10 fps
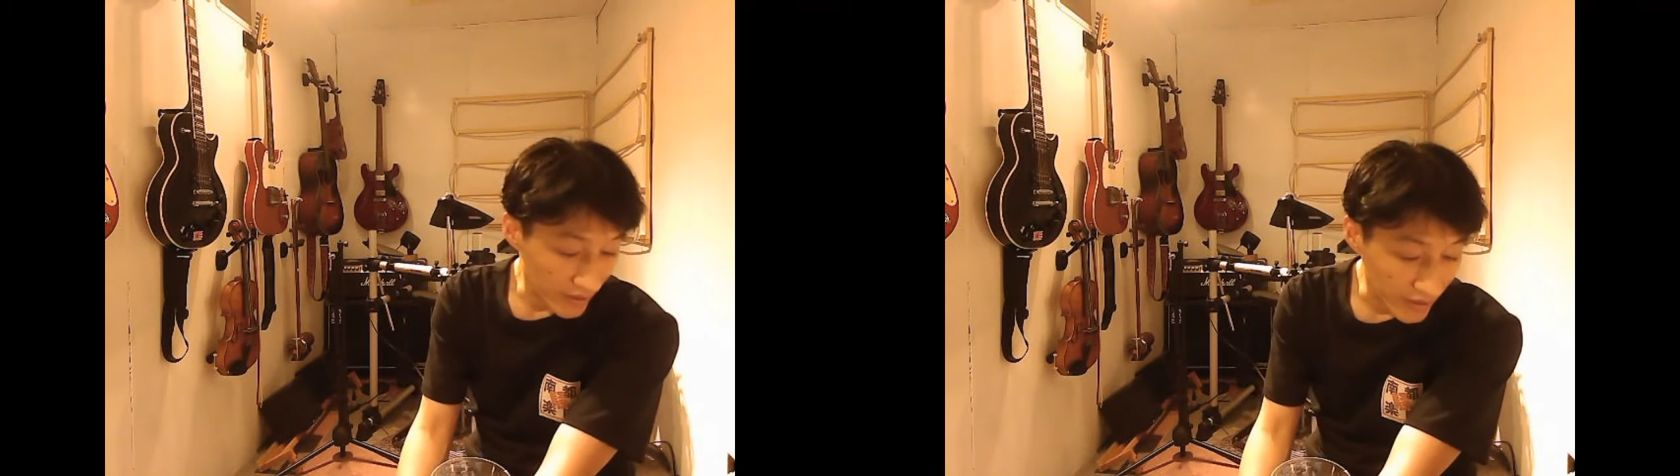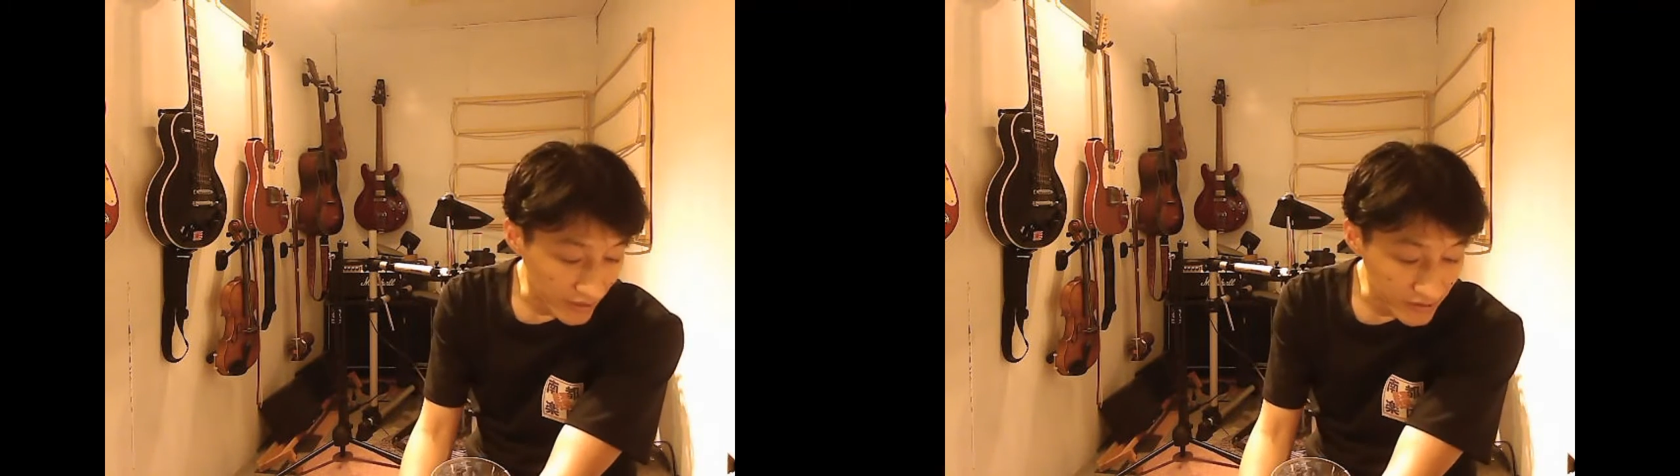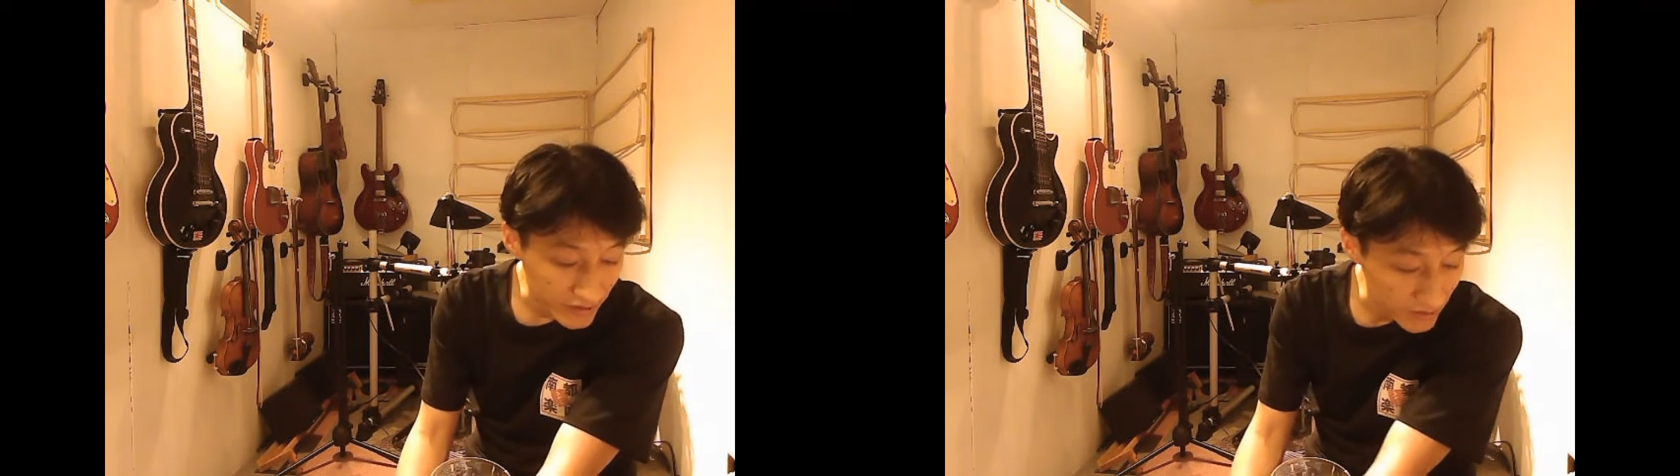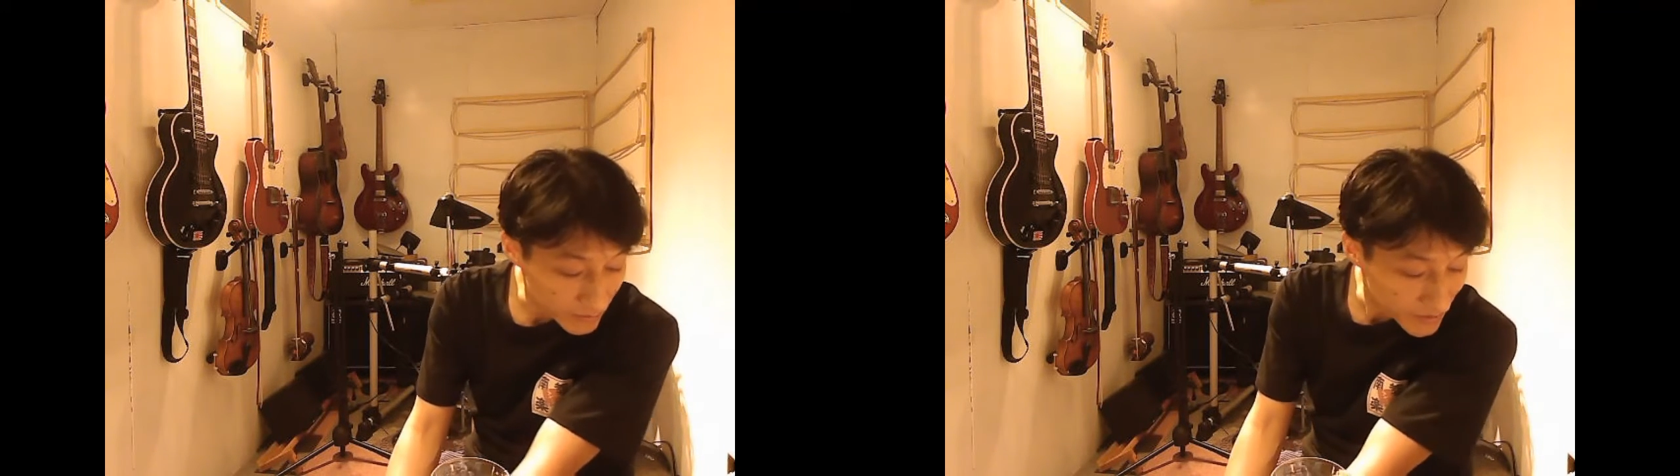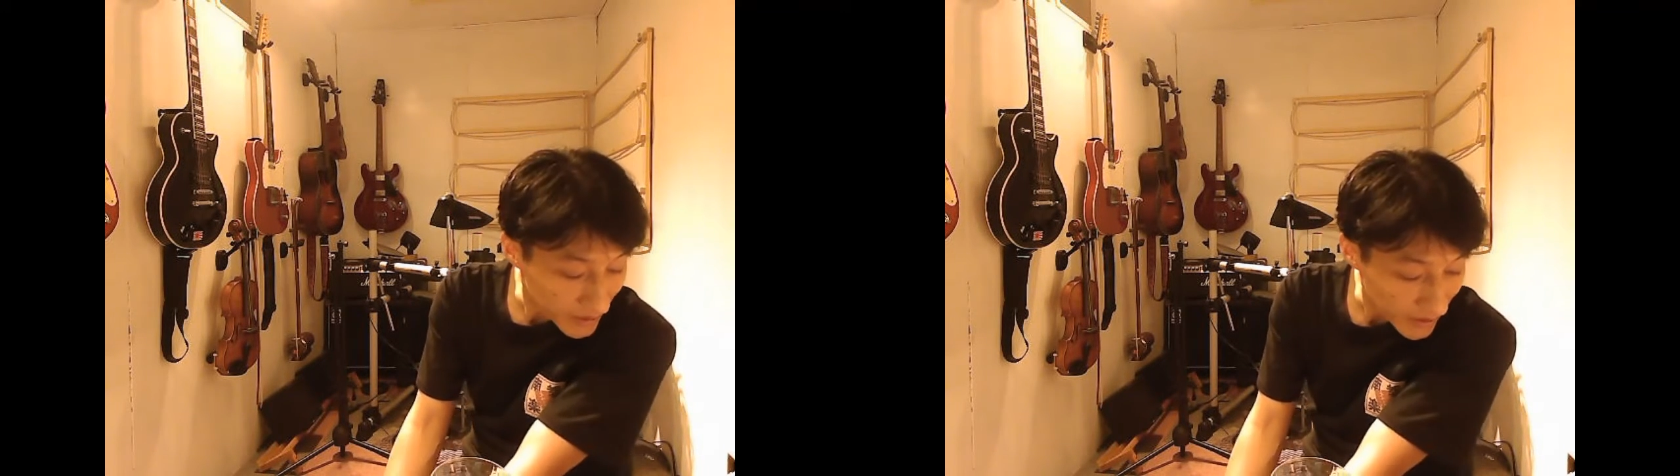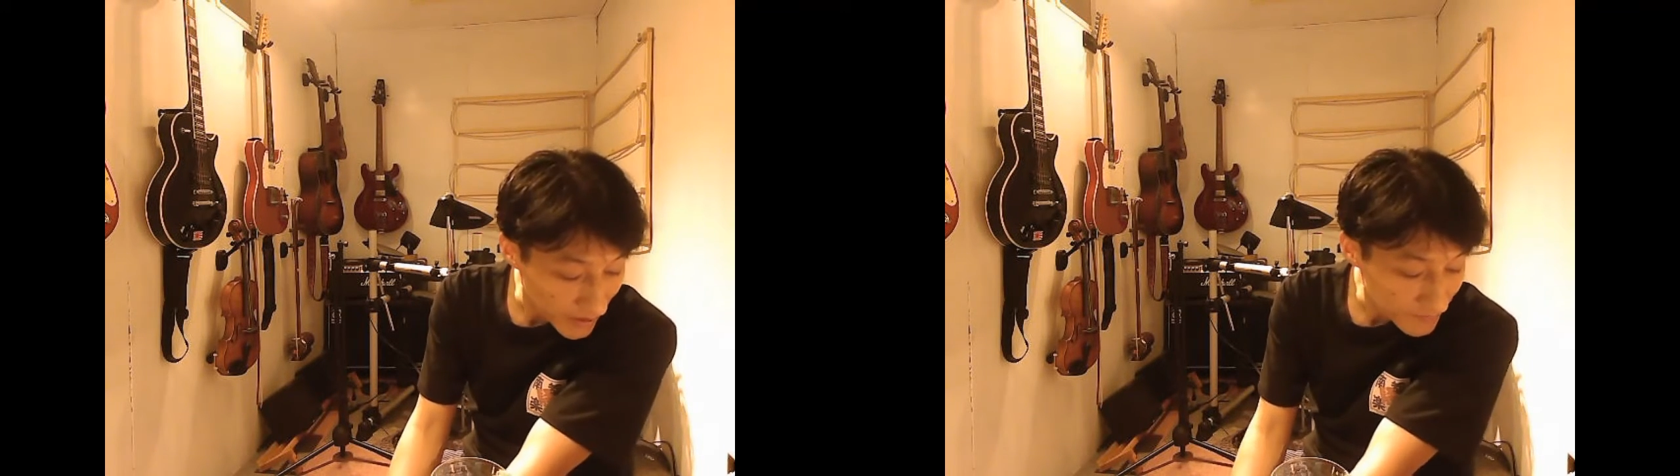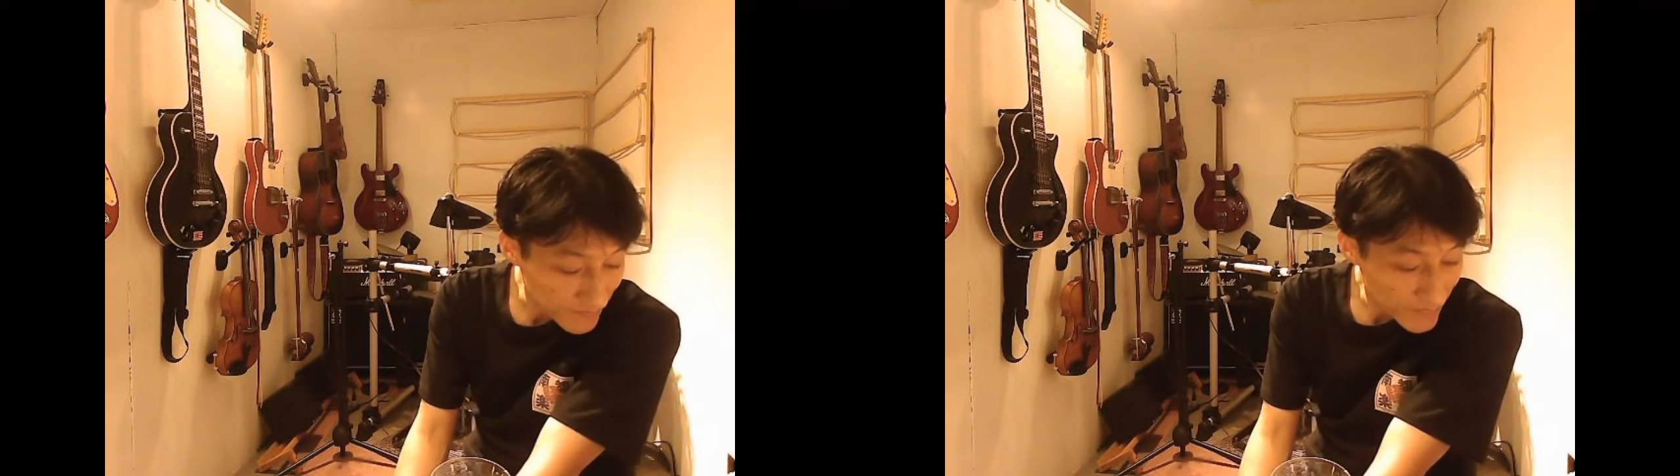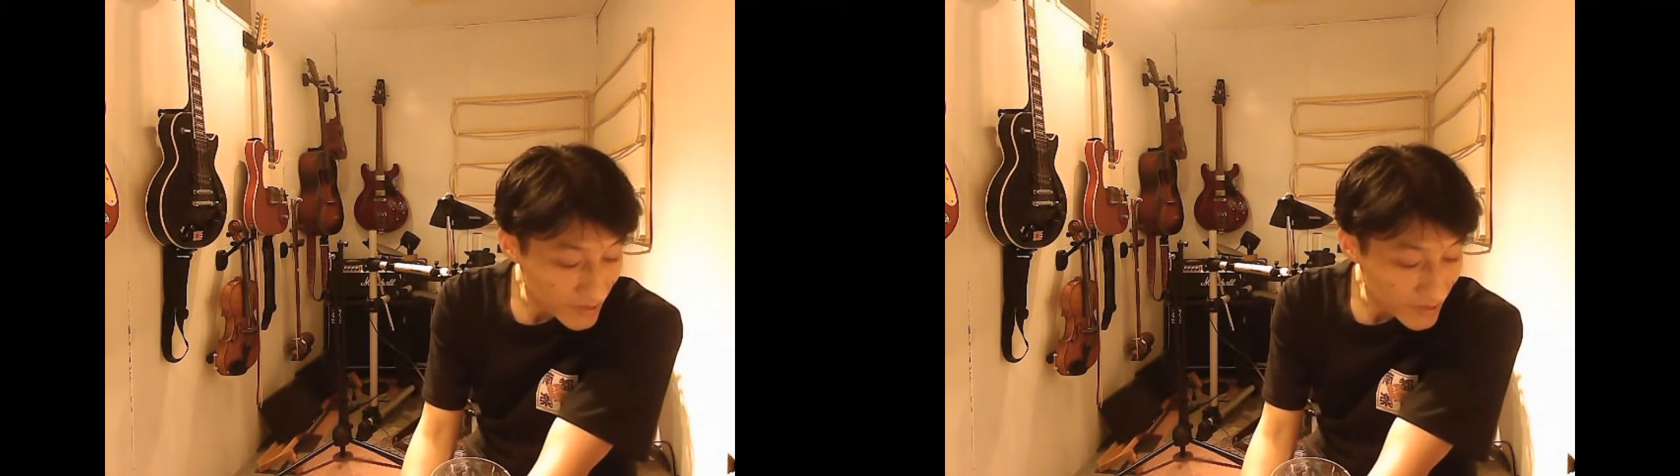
えシルビア、